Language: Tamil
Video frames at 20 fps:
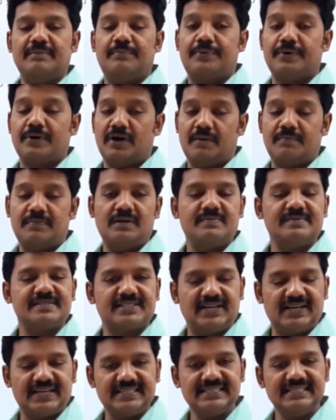ப்ராப்ளம்ஸ்
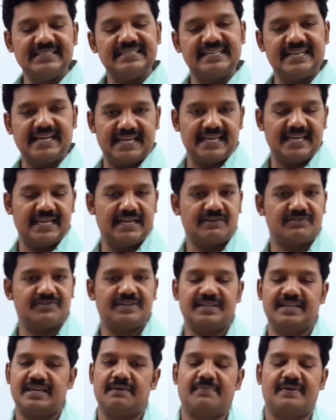ஆன்
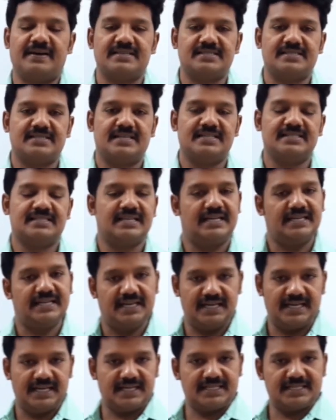டயலக்ட்ரிக் கெப்பாசிட்டன்ஸ் அண்ட்
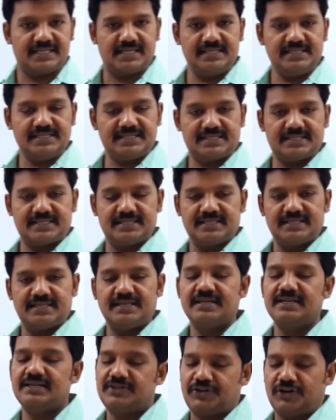இண்டக்டன்ஸ்
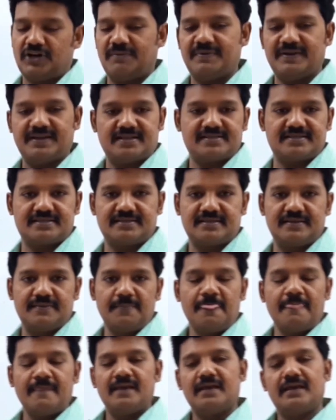டாபிக்ஸ்
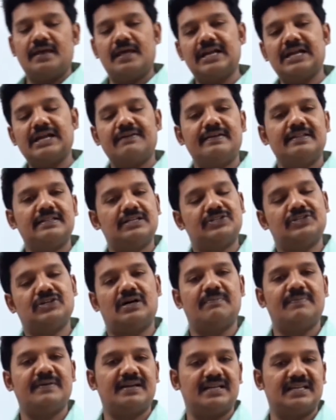ஏற்கனவே இந்த
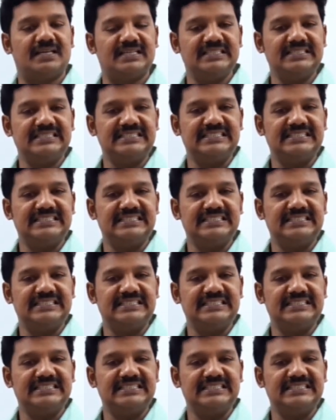டாப்பிக்கில்